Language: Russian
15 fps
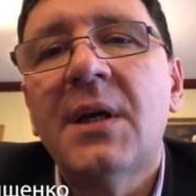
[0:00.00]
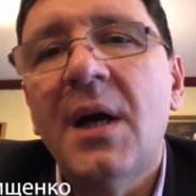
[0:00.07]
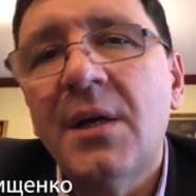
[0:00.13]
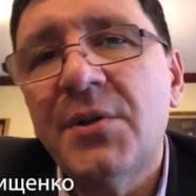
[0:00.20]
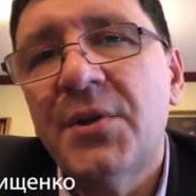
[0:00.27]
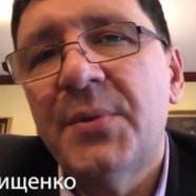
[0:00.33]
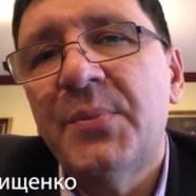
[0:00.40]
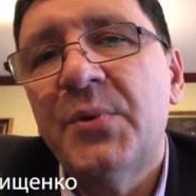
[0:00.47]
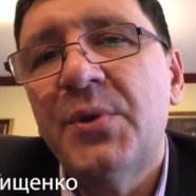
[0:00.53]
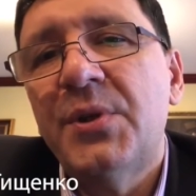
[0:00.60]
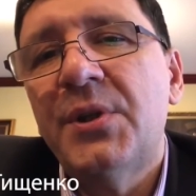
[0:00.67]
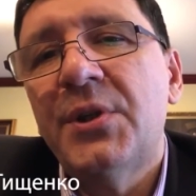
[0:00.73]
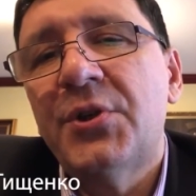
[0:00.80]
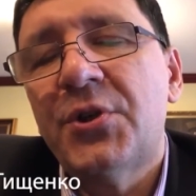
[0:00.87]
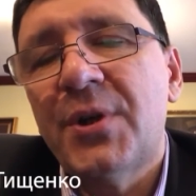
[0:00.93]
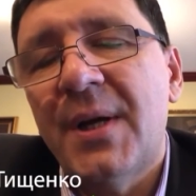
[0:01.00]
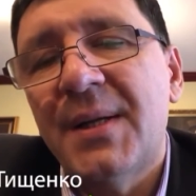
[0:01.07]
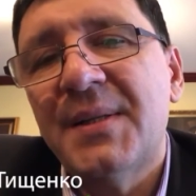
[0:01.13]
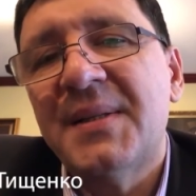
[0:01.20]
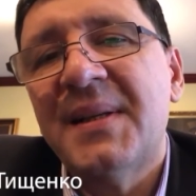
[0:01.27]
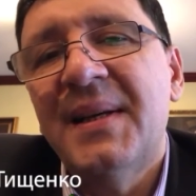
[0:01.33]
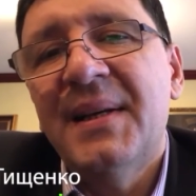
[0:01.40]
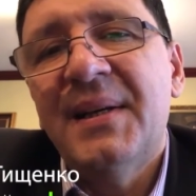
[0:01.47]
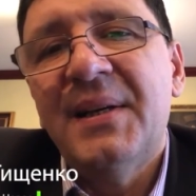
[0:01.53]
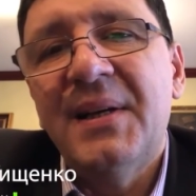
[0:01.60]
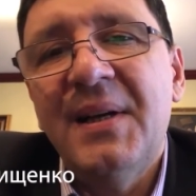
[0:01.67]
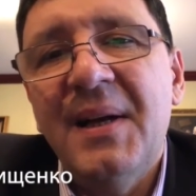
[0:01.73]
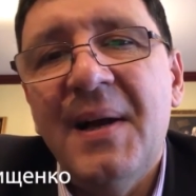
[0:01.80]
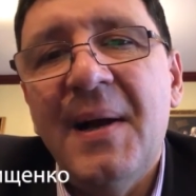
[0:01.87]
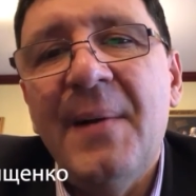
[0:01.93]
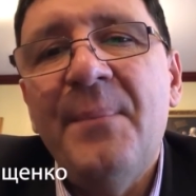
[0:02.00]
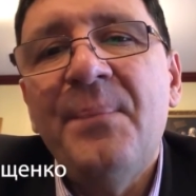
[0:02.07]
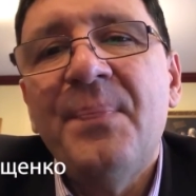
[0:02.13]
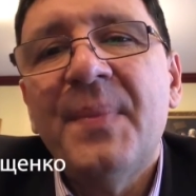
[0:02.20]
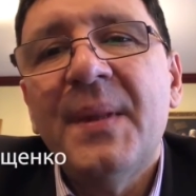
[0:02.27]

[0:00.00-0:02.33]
каждому из них шанс для